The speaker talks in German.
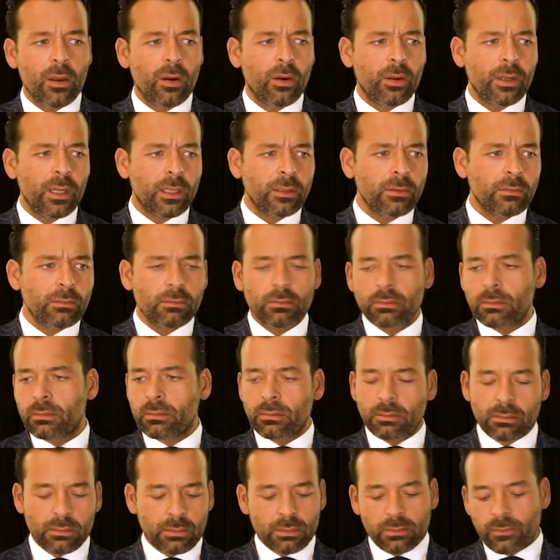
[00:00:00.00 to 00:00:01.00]
Und dann
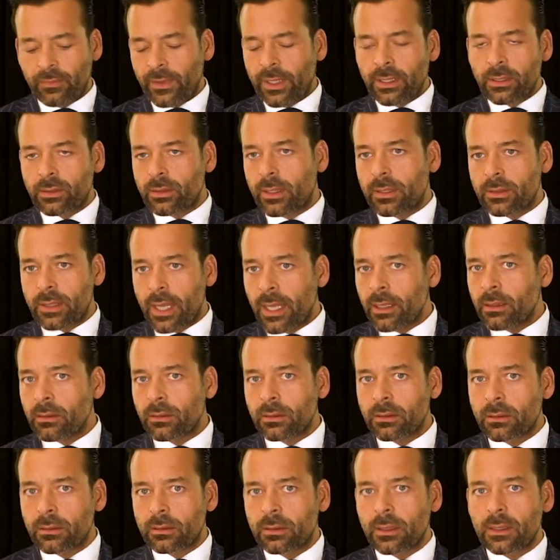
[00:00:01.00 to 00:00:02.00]
fängst du also an
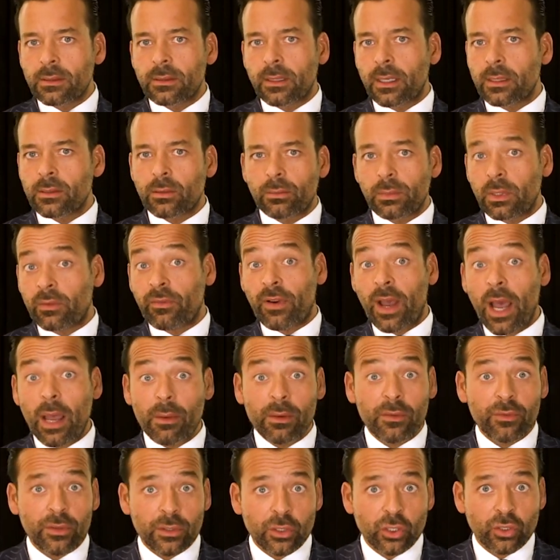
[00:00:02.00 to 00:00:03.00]
und jetzt geht es um die
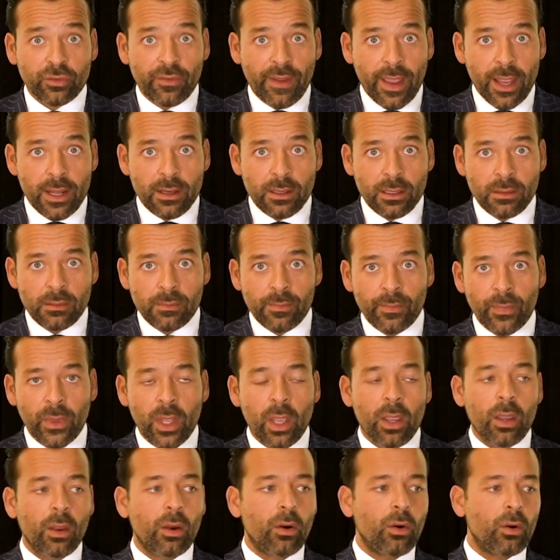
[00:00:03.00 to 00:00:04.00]
Farbe von Schwänen
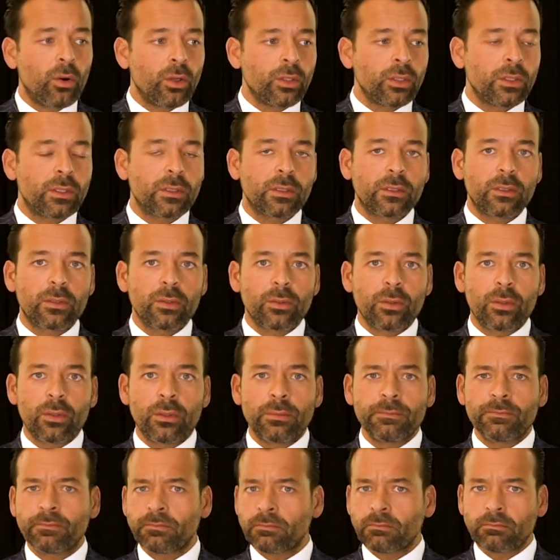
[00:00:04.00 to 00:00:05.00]
und
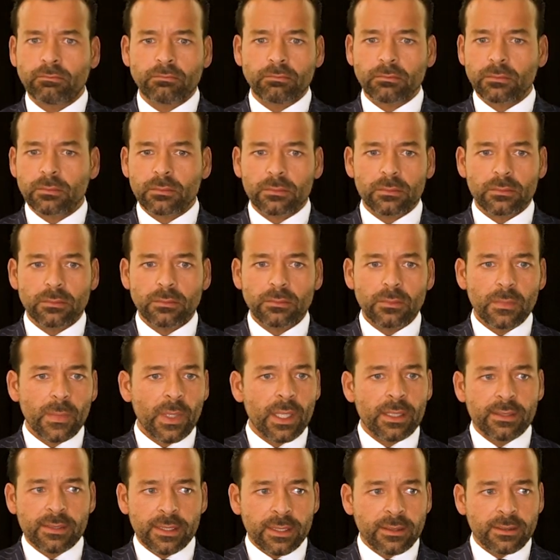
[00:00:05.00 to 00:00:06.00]
du
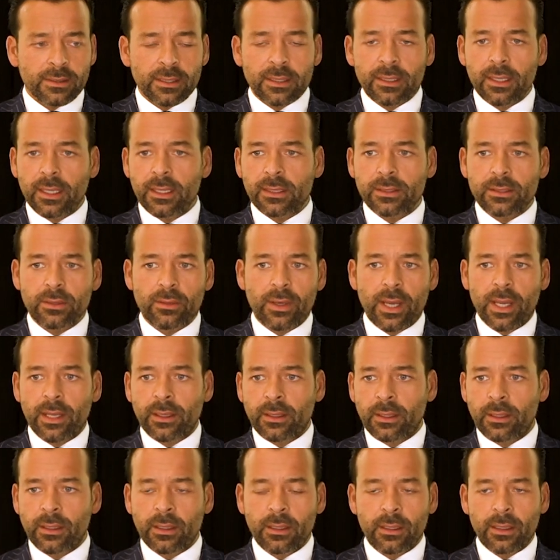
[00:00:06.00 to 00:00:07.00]
setzt dich also
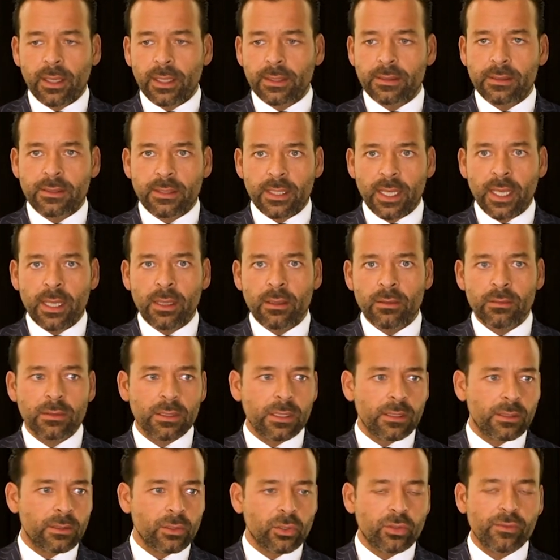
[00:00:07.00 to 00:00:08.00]
an, an See,
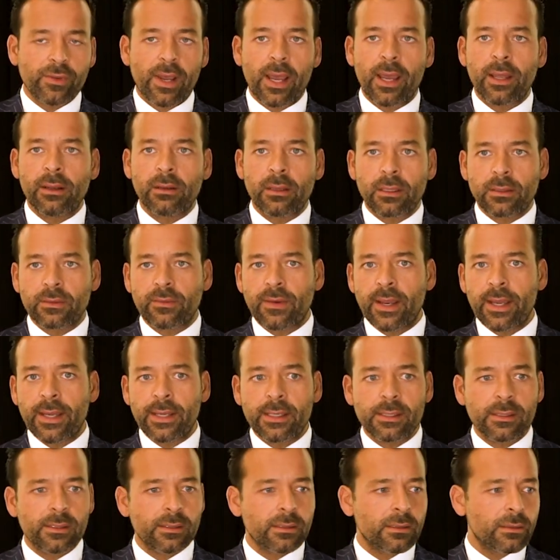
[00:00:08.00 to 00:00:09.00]
siehst einen Schwan, er ist
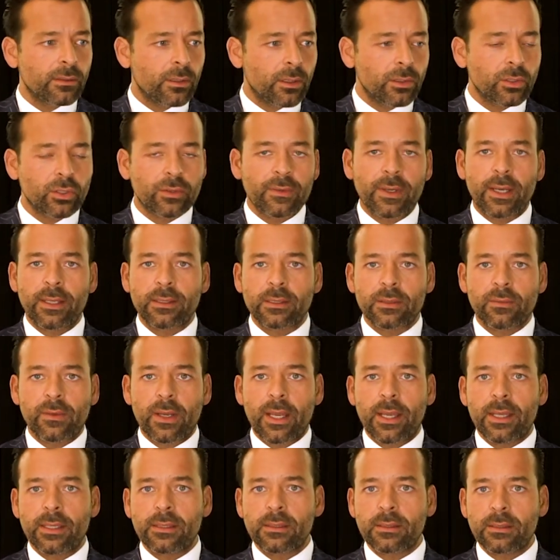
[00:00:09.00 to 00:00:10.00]
weiß, noch ein Schwan ist
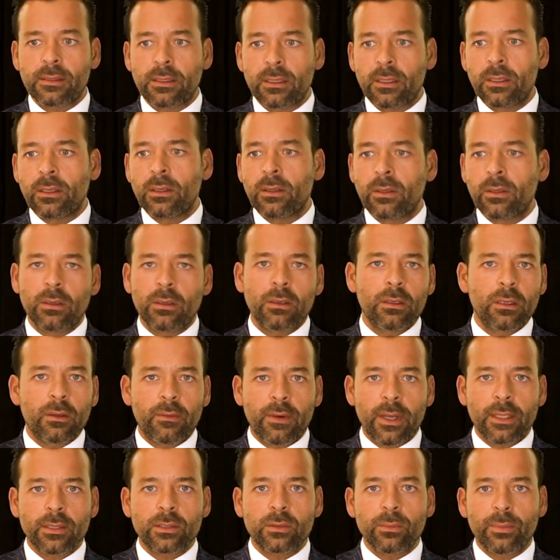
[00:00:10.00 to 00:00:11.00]
weiß.
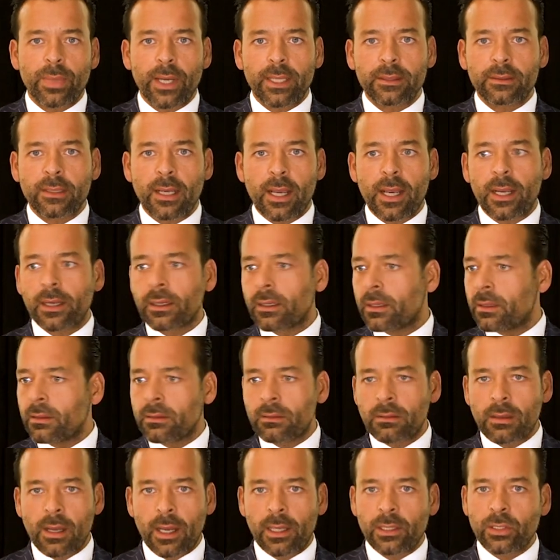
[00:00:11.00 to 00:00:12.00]
Dann wartest du ein paar
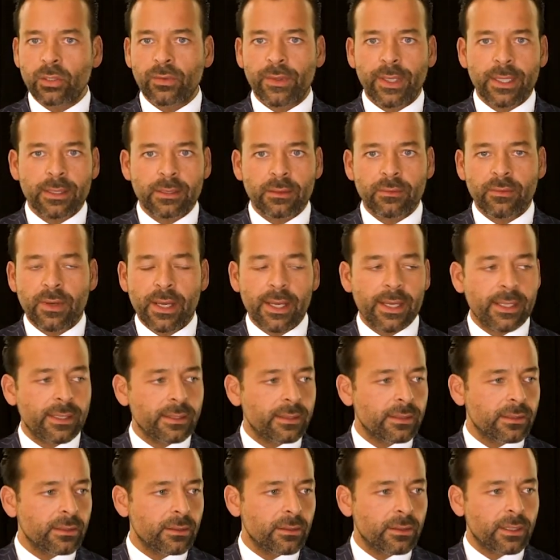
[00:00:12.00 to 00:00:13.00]
Tage, alle Schwäne sind
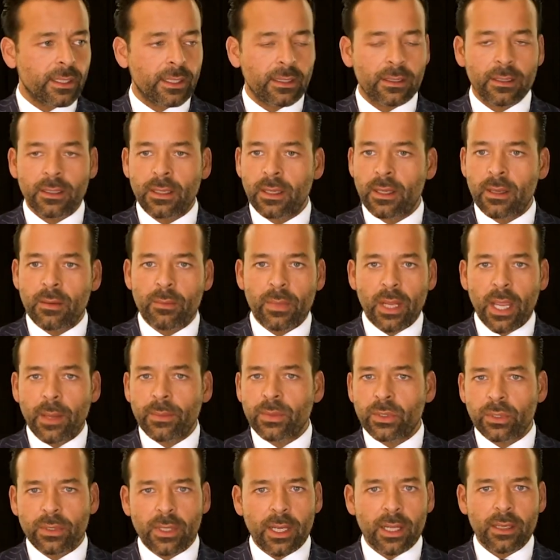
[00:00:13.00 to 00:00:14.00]
weiß und dann
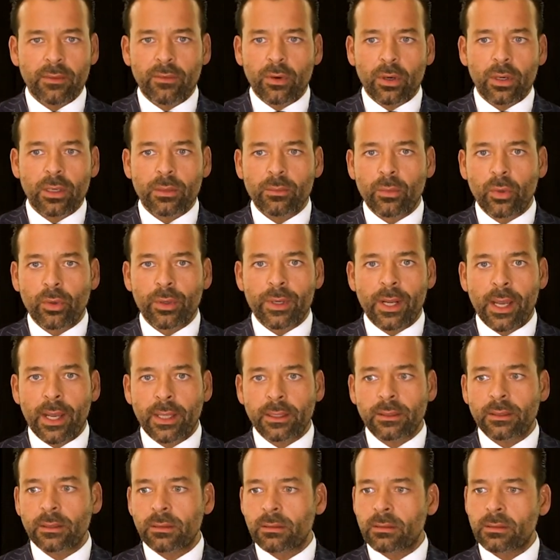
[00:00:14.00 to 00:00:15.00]
bleibst du da eine Woche, einen
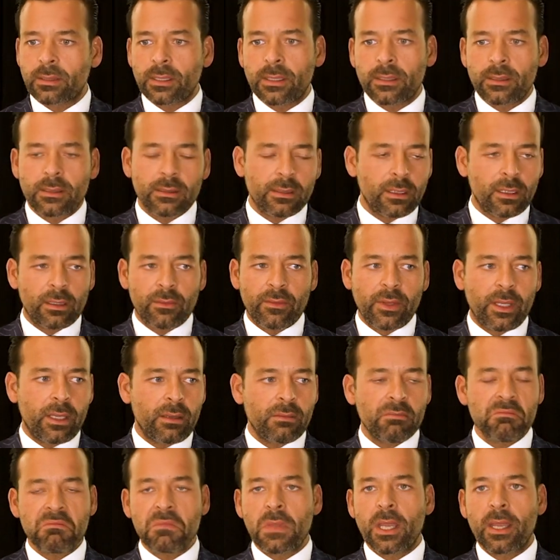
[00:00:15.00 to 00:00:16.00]
Monat, siehst
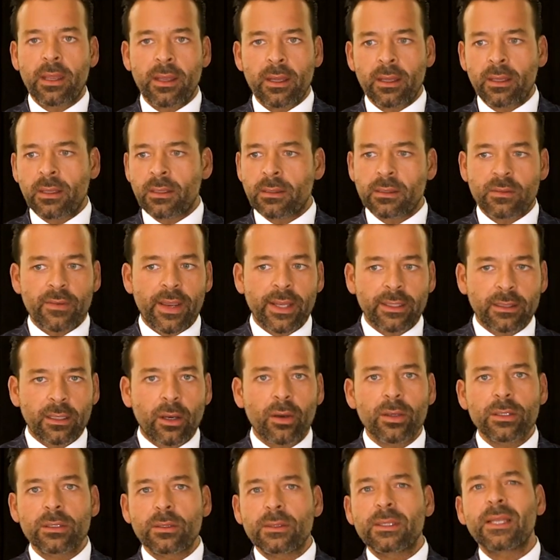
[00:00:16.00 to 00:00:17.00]
irgendwie
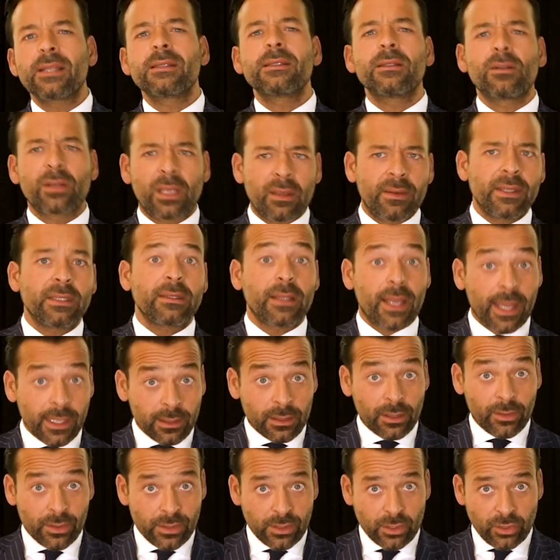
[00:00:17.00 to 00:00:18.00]
2000 und sagst dir, okay, wenn ich
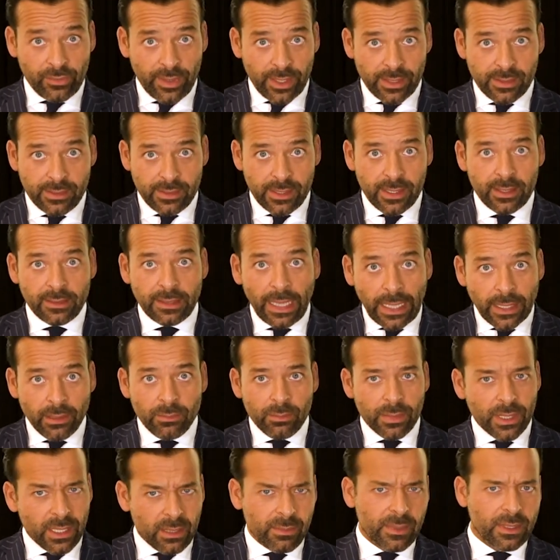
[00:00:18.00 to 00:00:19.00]
3000 Schwäne sehe,
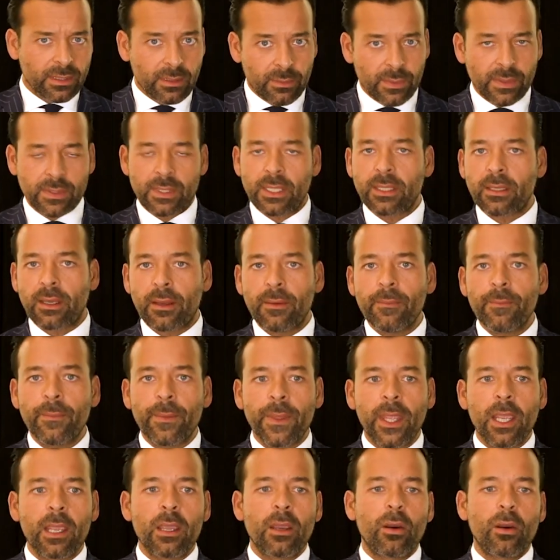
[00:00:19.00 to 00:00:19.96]
dann bin ich mir ziemlich sicher.